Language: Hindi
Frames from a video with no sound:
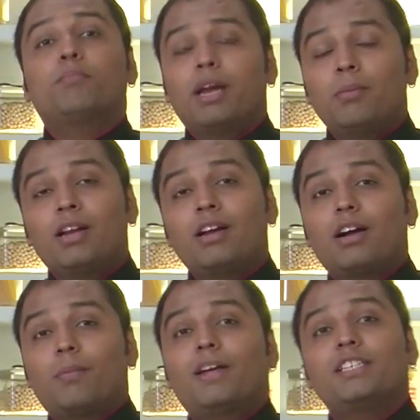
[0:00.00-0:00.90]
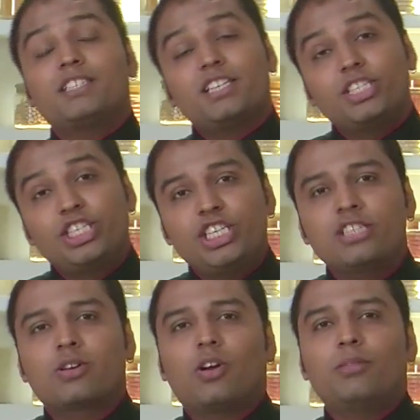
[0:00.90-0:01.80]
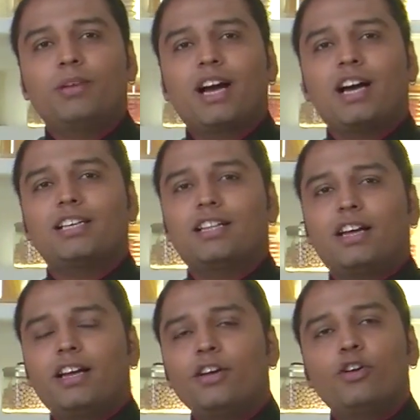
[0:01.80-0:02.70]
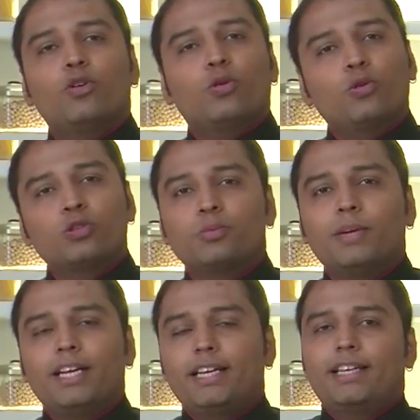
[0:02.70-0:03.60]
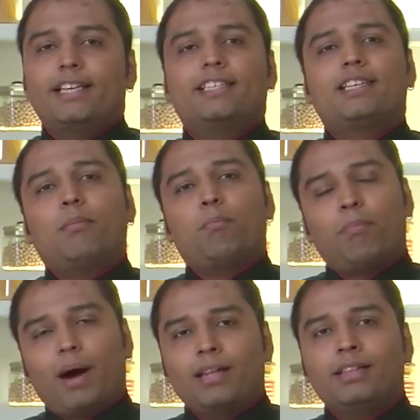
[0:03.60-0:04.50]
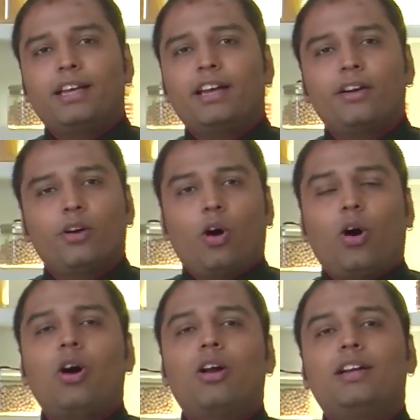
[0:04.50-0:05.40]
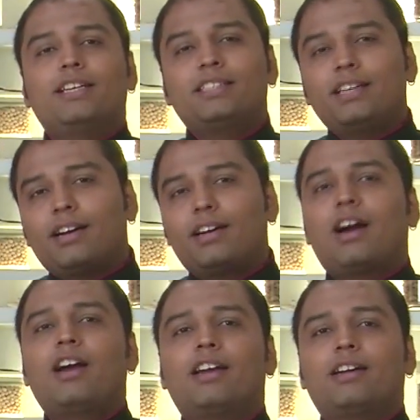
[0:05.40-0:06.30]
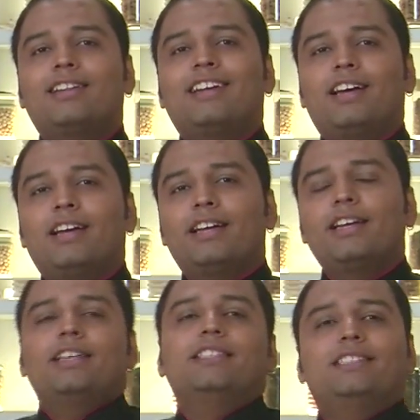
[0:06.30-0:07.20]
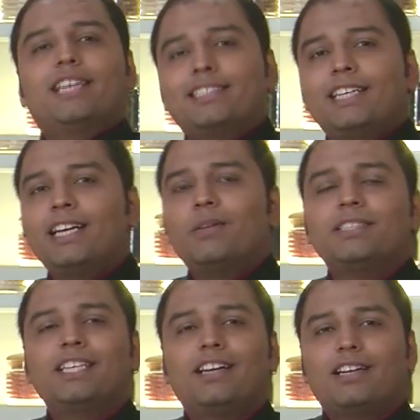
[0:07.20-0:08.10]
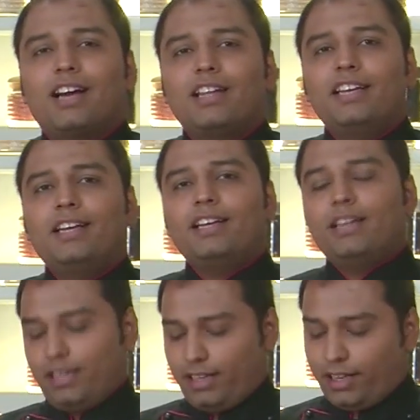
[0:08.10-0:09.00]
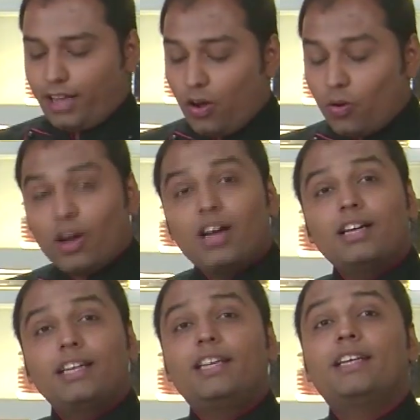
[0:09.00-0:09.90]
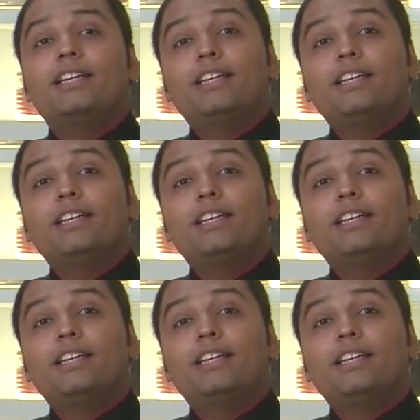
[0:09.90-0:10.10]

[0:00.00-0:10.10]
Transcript: मलमल का कपड़ा जिसे चीज़ क्लॉथ भी कहा जाता है उसमें इसे बांध के और इसे लटका के रख देना है जैसे ही हम इसे लटका देंगे क्या होगा कि